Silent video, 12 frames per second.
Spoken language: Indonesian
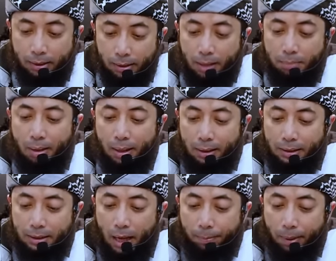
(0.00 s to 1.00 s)
Dan barang
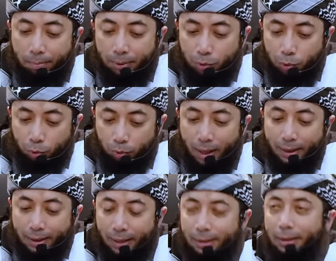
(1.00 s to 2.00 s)
siapa yang
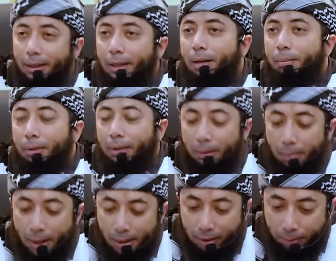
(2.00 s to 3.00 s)
mencurahkan dirinya
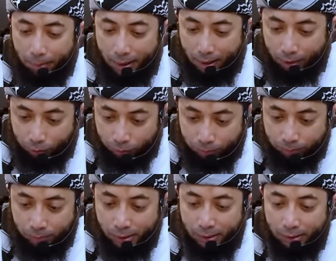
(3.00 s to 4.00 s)
beribadah kepadaku,
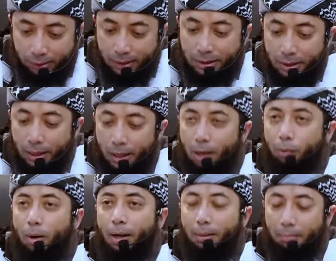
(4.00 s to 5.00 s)
niscaya
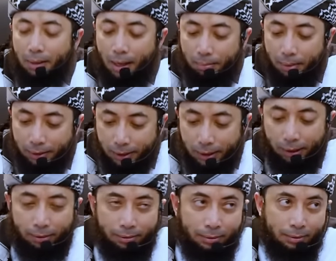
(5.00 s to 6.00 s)
aku akan
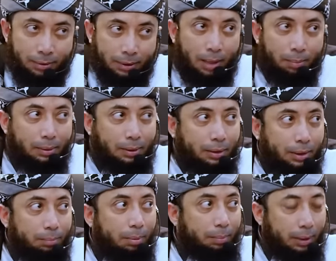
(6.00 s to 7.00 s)
merahmatinya. Rahmat
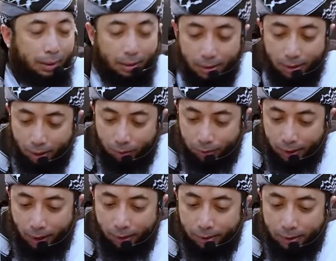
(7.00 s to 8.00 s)
artinya memberikan dia
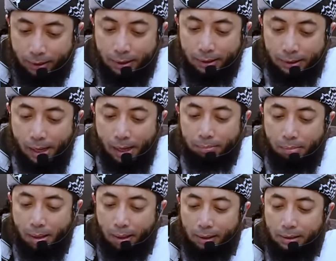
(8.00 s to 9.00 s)
karunia. Dan
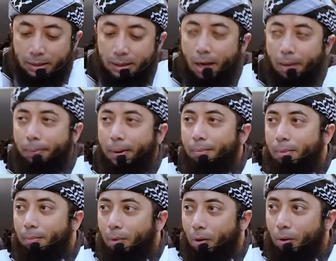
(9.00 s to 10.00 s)
barang siapa yang
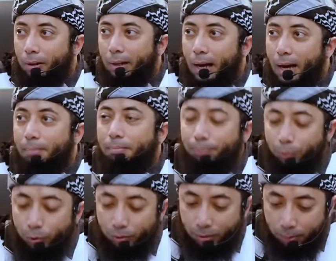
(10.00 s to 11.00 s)
memohon
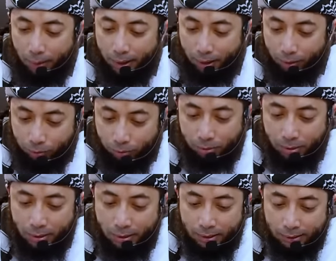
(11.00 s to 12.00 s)
ampun kepadaku,
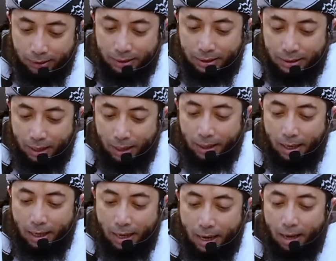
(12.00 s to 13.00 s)

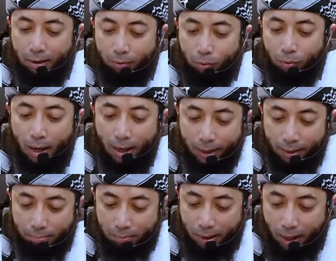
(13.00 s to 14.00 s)
niscaya aku
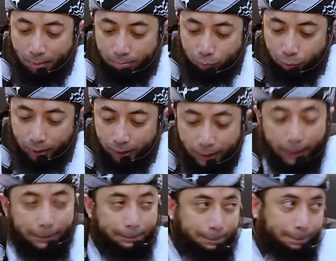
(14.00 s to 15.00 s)
akan mengampuninya.